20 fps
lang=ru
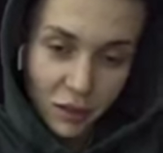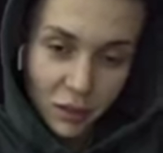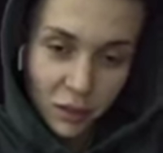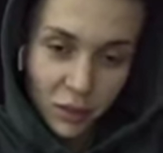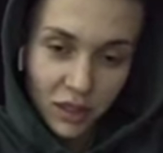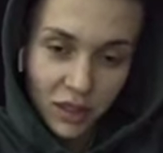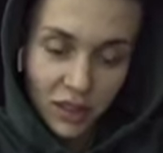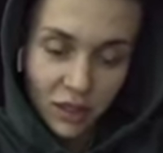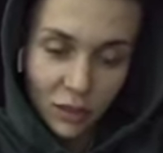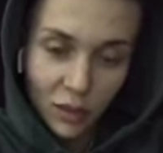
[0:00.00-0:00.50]

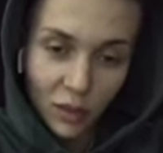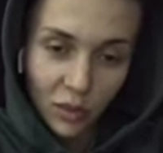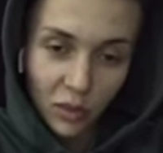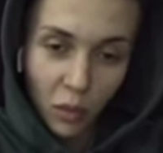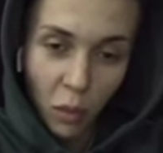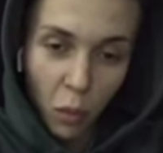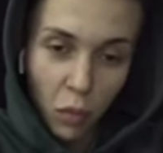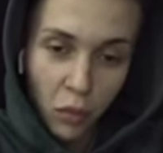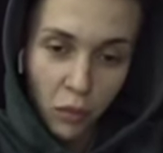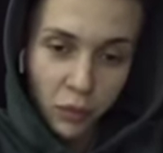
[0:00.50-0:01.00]
Поэтому
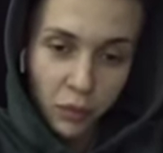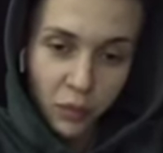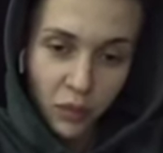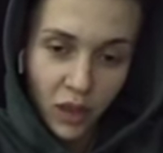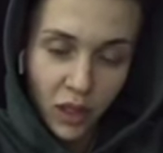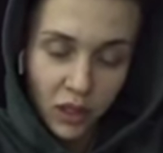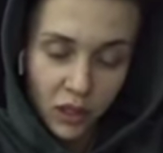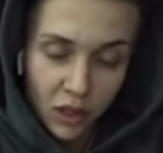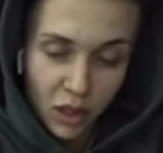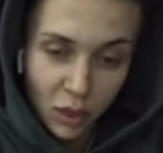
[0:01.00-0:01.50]

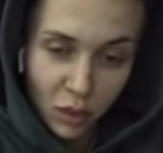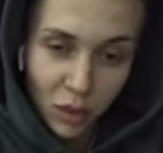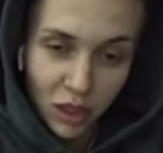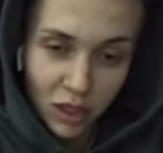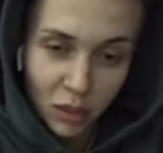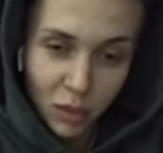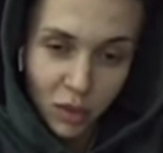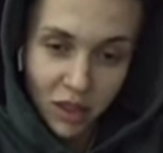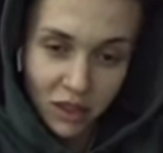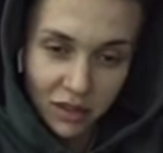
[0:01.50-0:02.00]
одни ребята
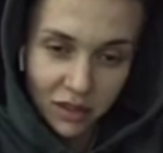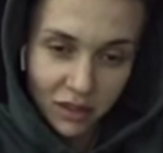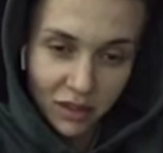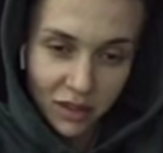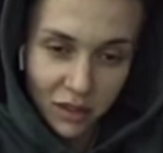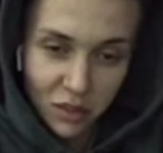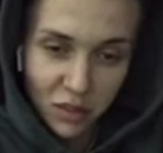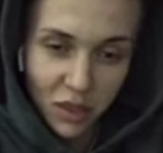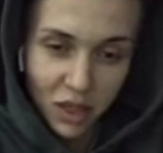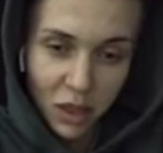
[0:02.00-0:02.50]
меня так на
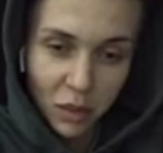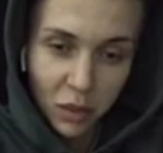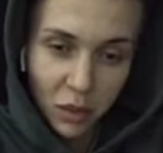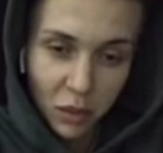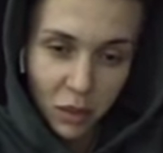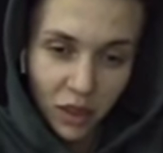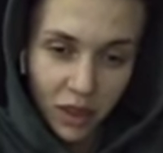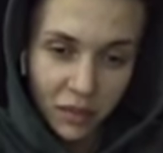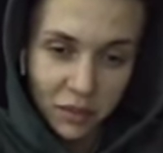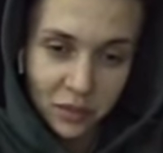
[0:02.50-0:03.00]
самом деле и
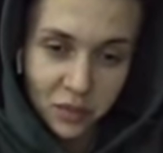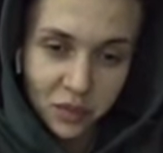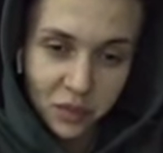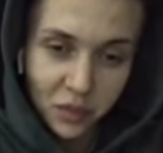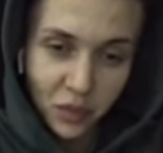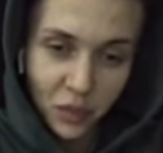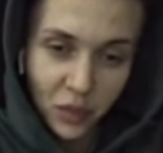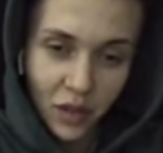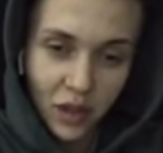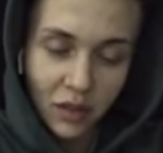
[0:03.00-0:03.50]
поймали.
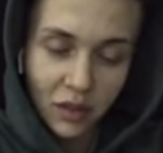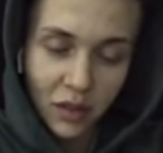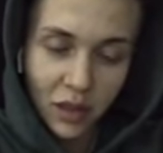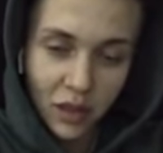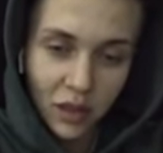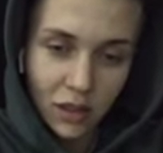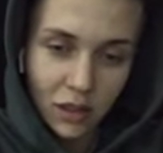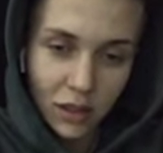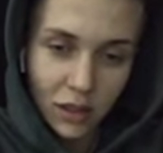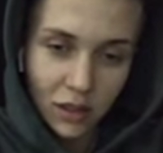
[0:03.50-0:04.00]
На
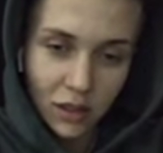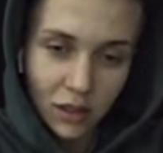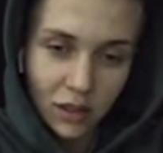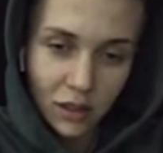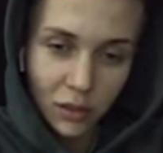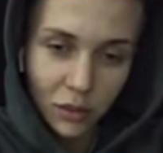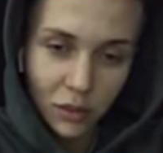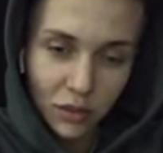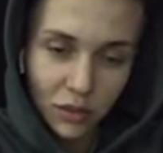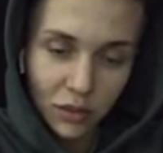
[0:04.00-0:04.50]
выходе
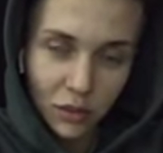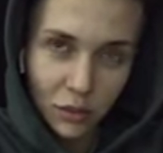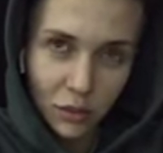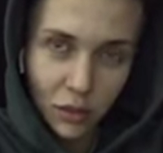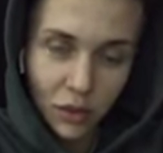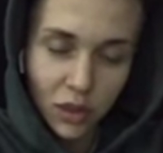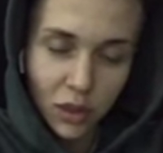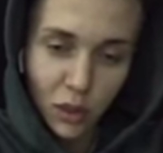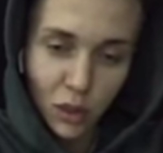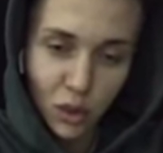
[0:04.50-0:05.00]

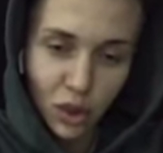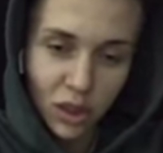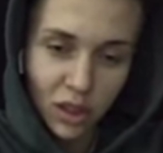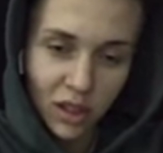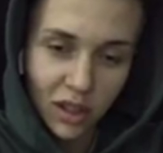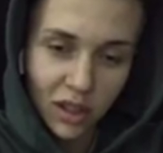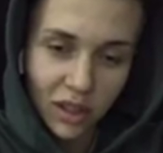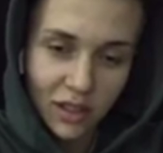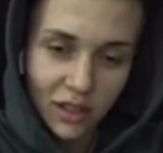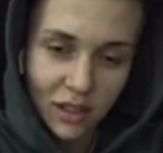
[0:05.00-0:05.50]
после
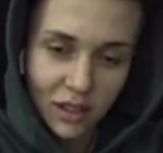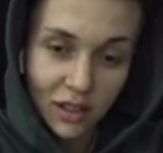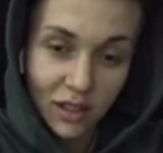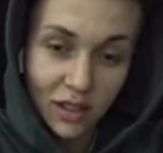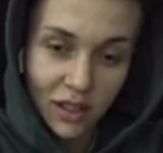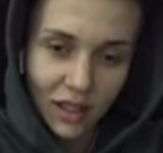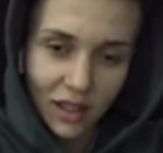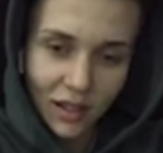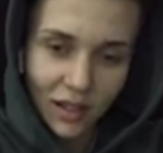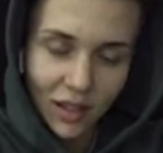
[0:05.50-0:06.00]
ужина из
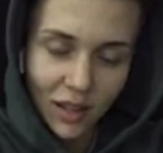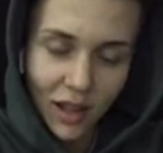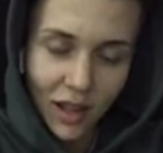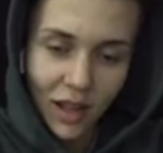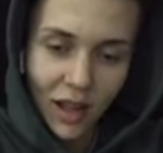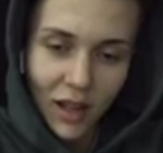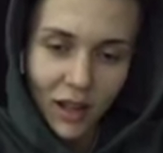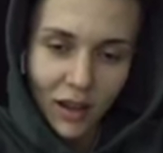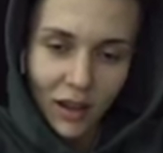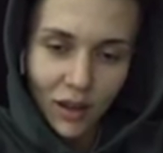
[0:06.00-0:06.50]
ресторана
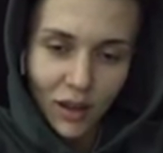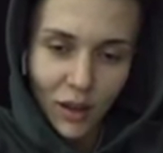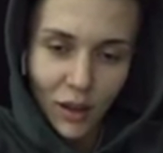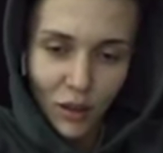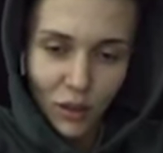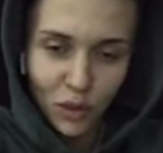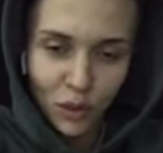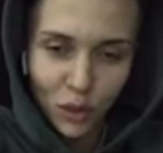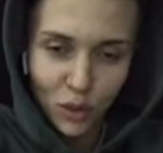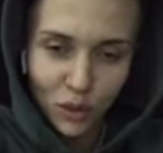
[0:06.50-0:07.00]
я
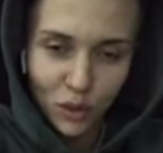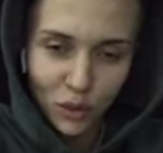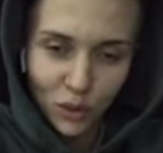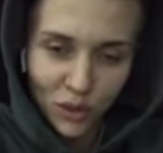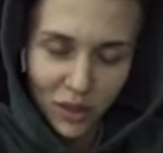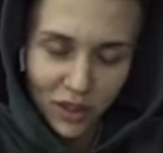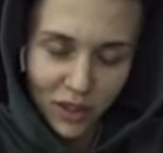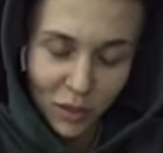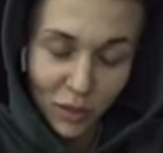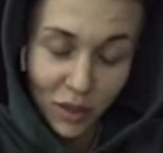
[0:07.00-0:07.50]
выхожу, и
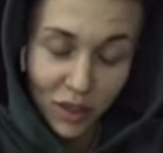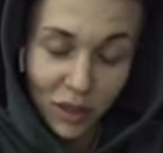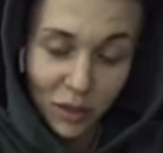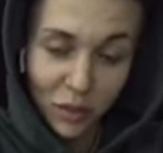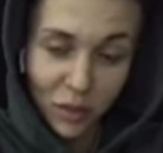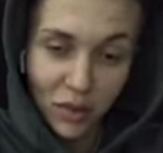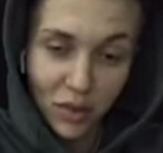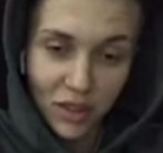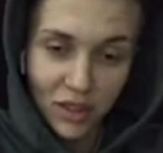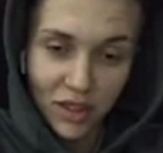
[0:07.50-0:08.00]
меня ребята
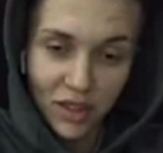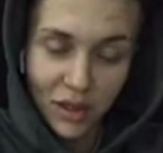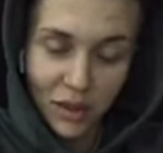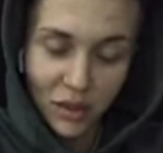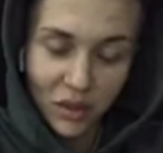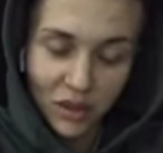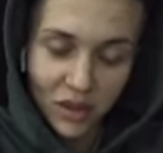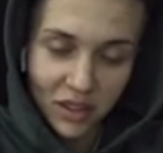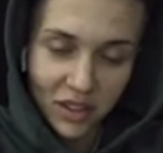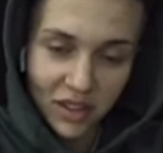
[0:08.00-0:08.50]

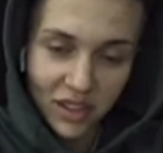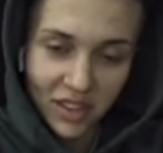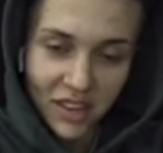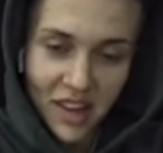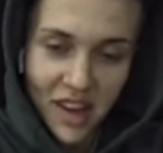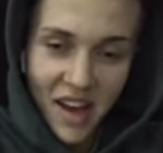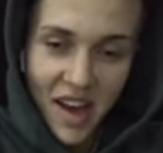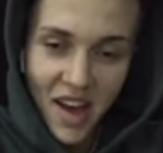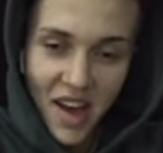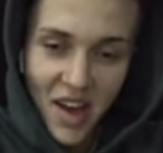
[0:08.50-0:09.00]
поджидают и говорят,
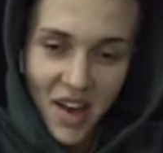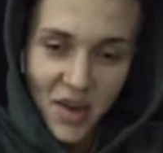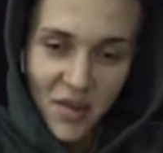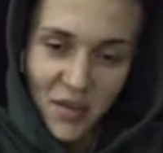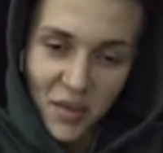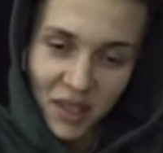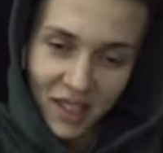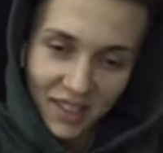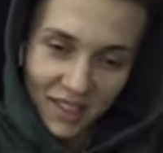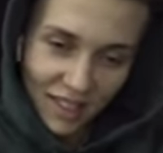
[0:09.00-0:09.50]
«Эй,
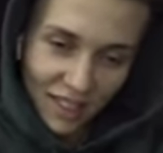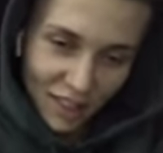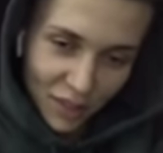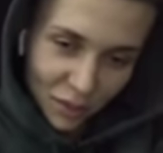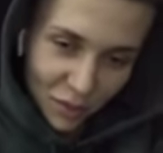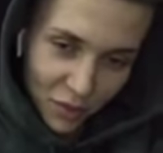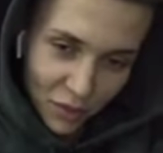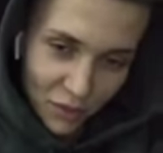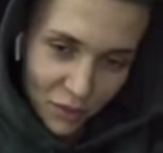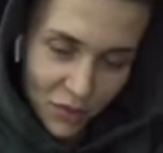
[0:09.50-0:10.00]
мы хотели
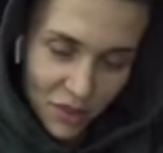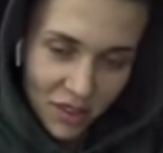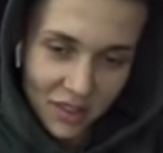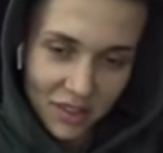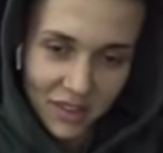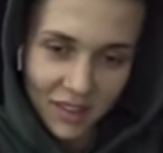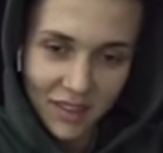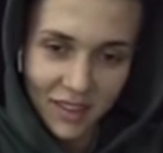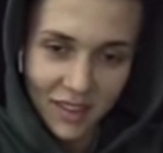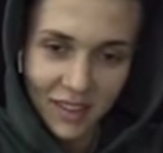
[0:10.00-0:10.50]
тебя увидеть,
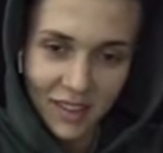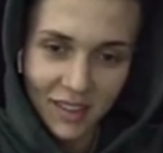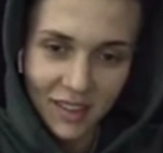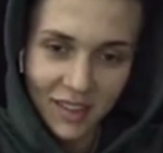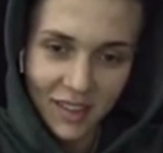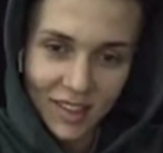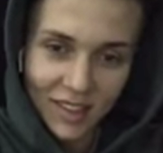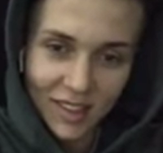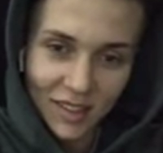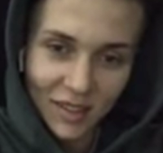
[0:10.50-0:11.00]
ты такая
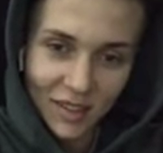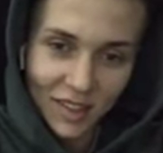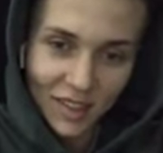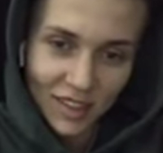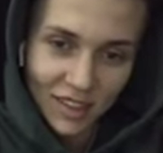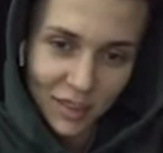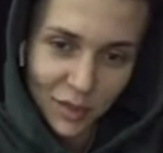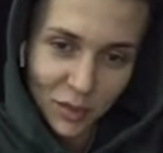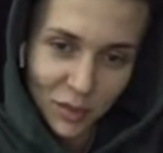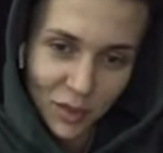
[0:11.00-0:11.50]
классная,
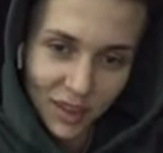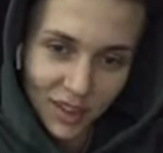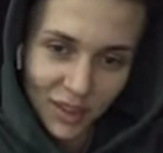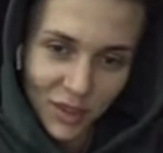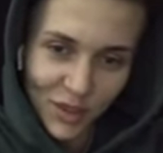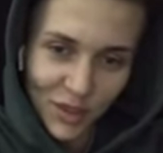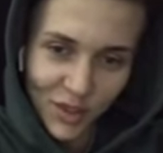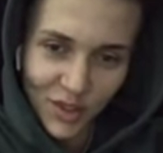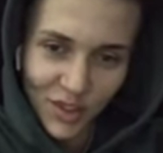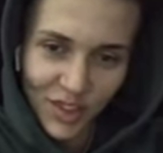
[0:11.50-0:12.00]
садись,
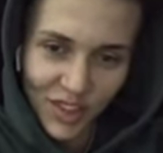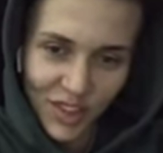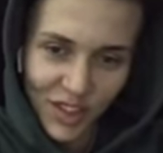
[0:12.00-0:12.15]
прокачу».